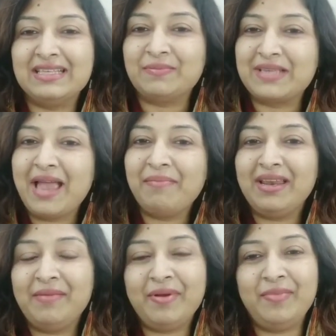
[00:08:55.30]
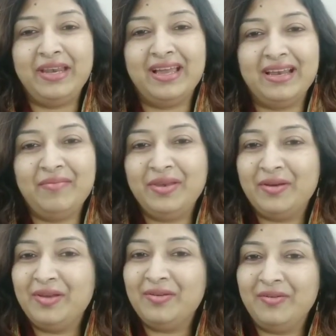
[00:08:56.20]
सब्सक्राइब करने पर मेरी अगली
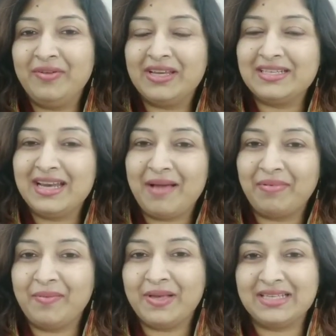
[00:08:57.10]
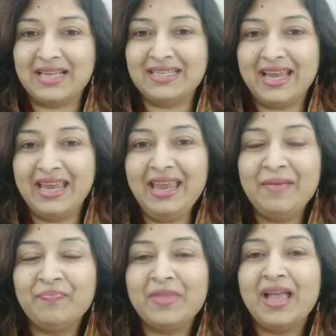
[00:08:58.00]
वीडियो की नोटिफिकेशन आपके पास आ जाएगी
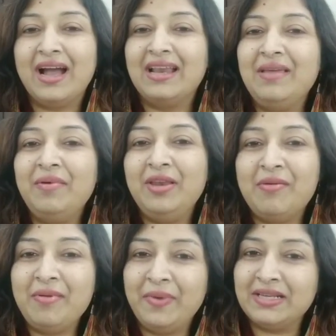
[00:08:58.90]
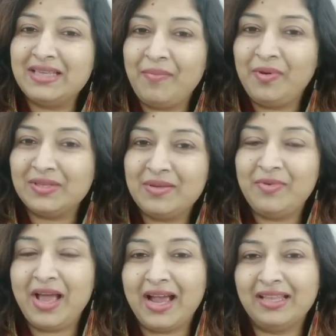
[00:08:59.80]
अगली वीडियो में फिर से आप लोगों से
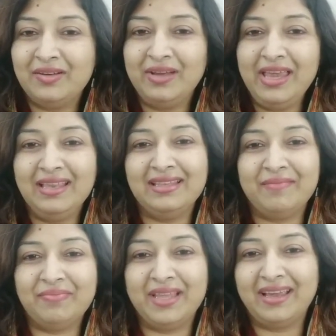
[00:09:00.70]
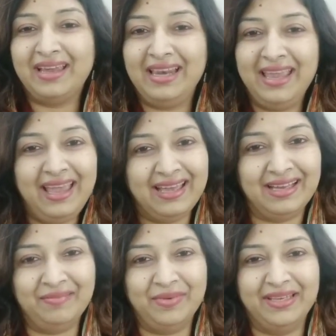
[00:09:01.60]
मुलाकात होगी तब तक के लिए
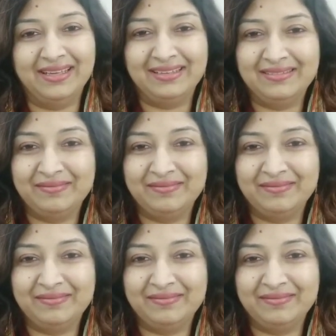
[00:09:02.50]
अलविदा